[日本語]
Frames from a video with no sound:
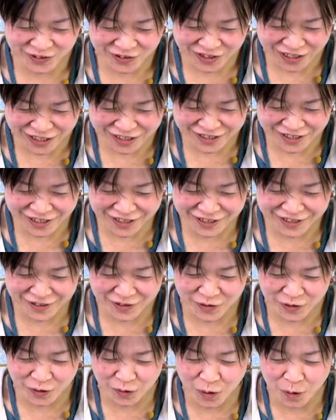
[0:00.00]
これぜひ
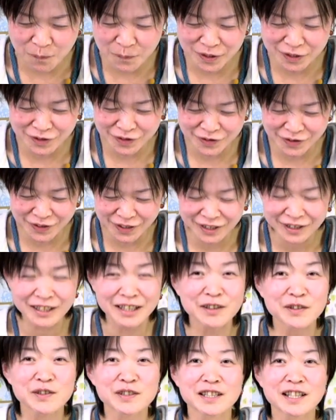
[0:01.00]
ごゴミ続け
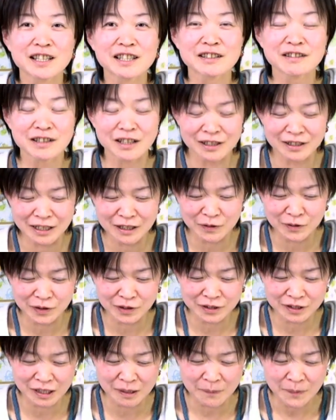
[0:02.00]
て教えてくださいこ
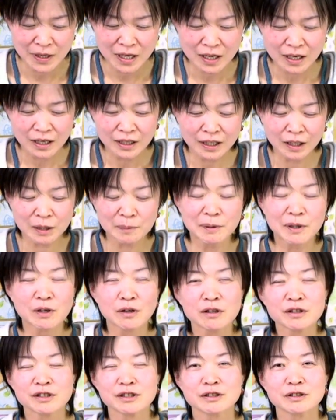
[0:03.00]
れせ例えば
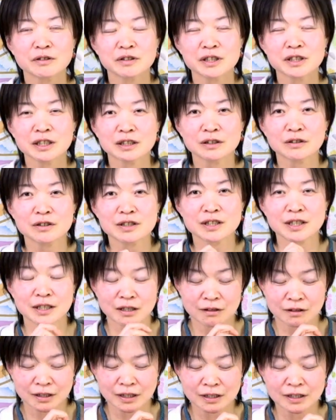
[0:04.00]
45リットルじゃ
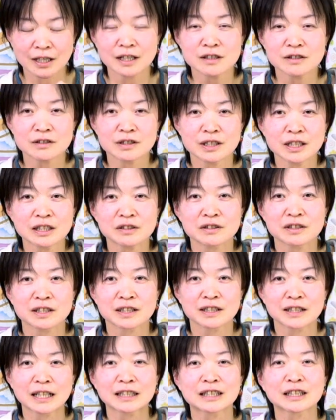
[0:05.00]
なくて30リットル
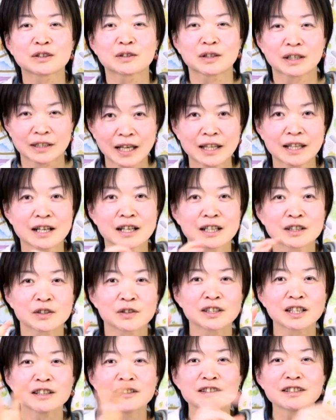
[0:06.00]
になったとかねなんか
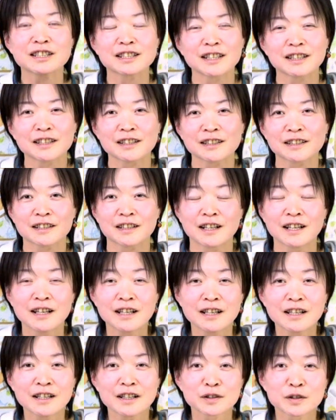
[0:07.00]
そんな風になってたら
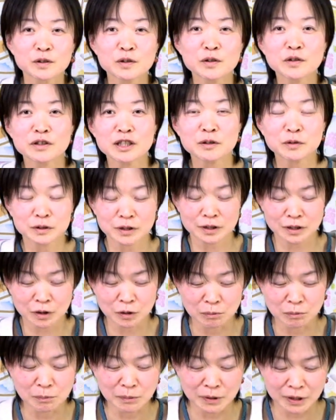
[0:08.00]
すごいいいことだ
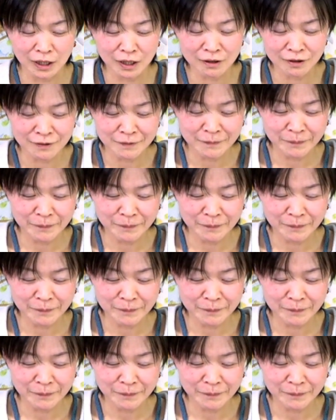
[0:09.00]
と思いません